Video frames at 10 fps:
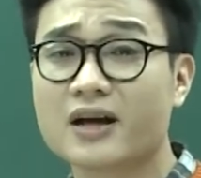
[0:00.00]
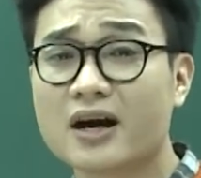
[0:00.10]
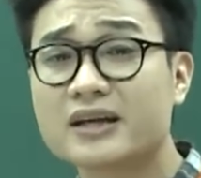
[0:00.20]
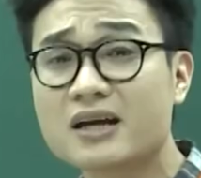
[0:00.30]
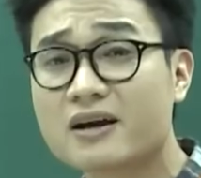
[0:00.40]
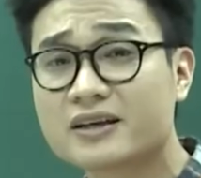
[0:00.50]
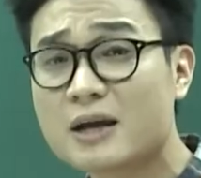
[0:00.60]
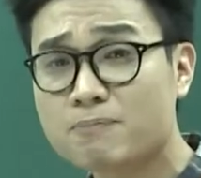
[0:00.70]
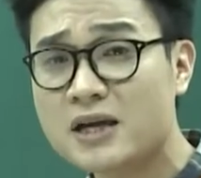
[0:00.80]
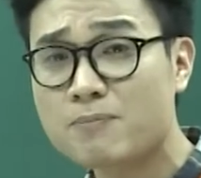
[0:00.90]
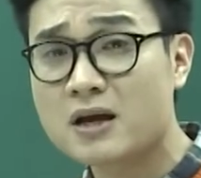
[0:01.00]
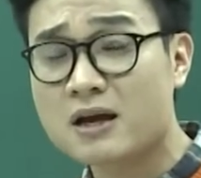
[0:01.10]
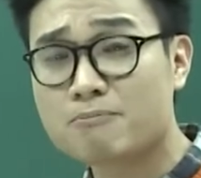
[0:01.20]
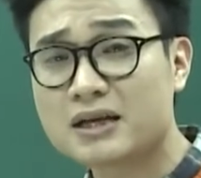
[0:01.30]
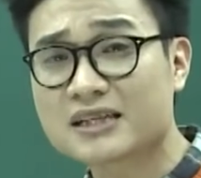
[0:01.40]
đời đời kiếp kiếp
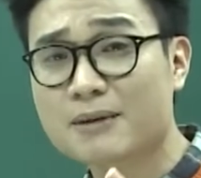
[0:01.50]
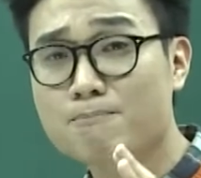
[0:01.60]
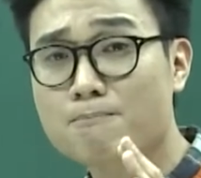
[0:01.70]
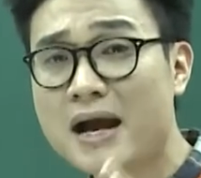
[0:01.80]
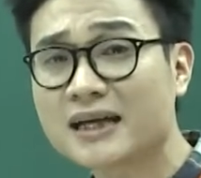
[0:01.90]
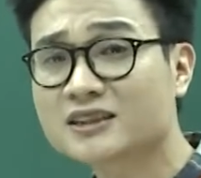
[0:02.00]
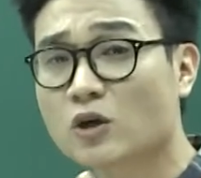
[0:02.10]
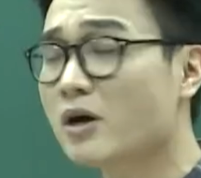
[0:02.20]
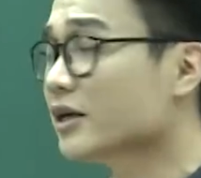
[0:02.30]
Mỹ sẽ mãi sống ở